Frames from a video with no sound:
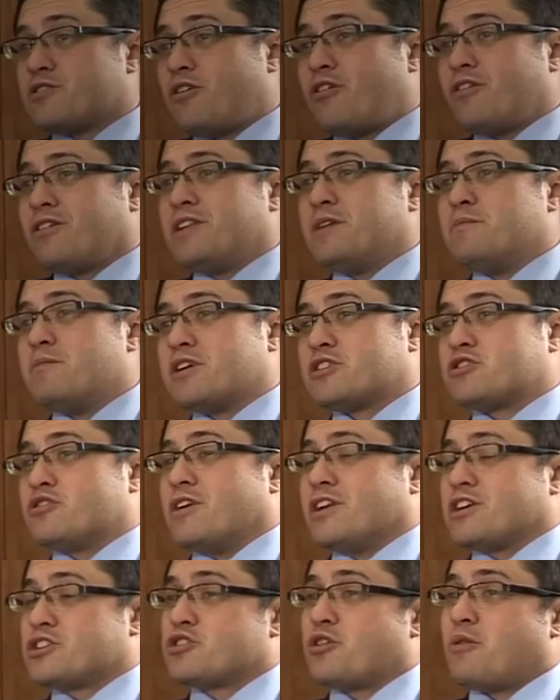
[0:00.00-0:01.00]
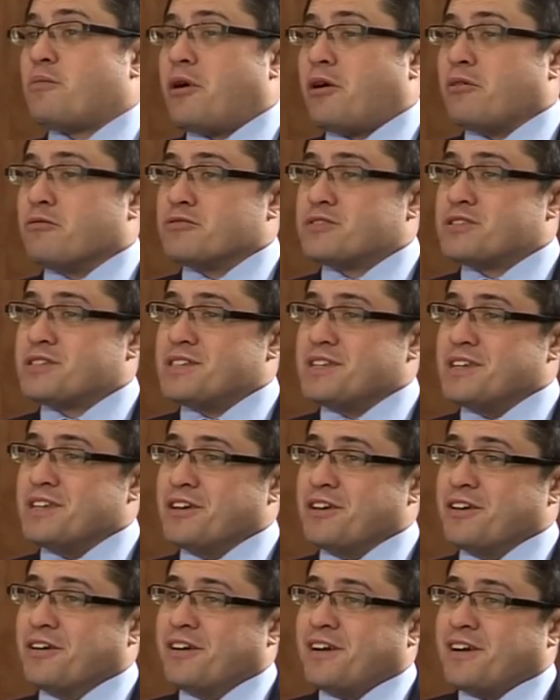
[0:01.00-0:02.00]
ans, l'image de la Chambre a
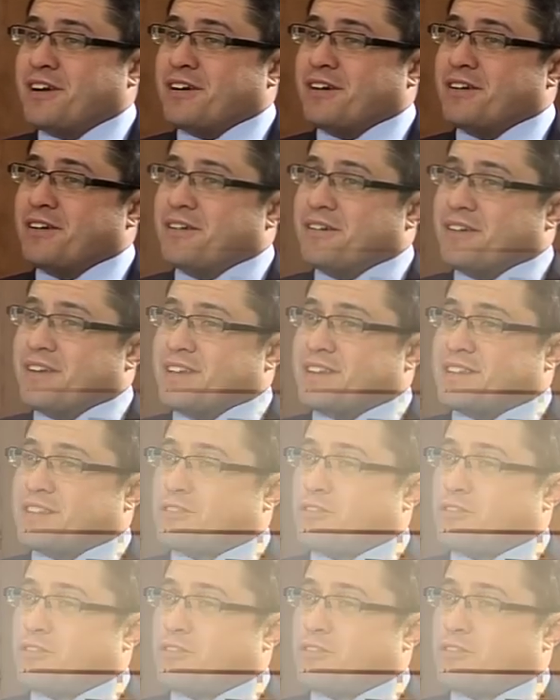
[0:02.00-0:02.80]
aussi euh, été